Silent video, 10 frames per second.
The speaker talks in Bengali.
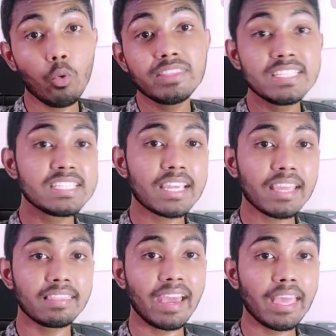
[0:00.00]
ওই
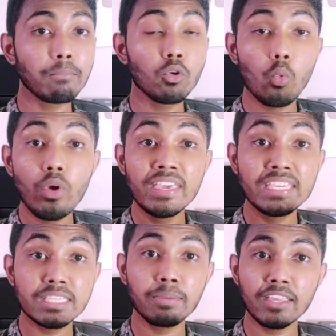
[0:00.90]
জিনিসটাকে দেখে এবং ওই
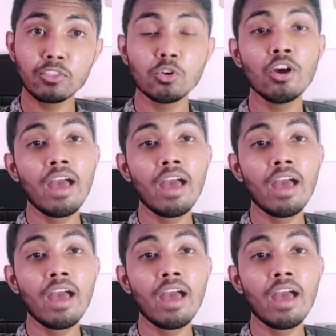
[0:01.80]
হিসেবে কিন্তু